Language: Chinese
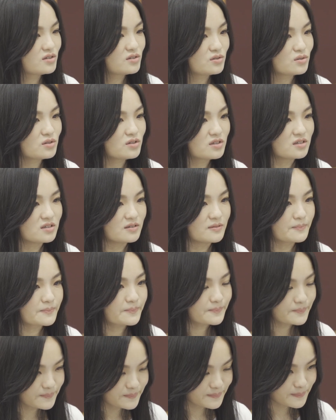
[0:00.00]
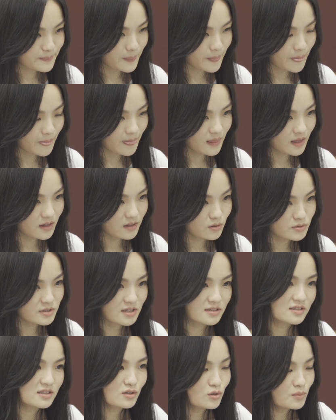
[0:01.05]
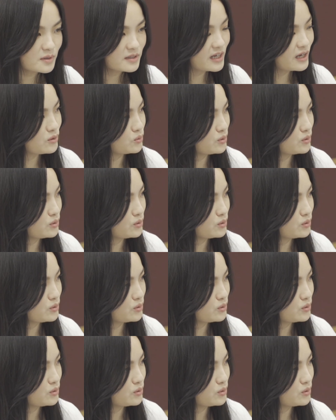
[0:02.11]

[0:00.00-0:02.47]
就是我讲这些会不会太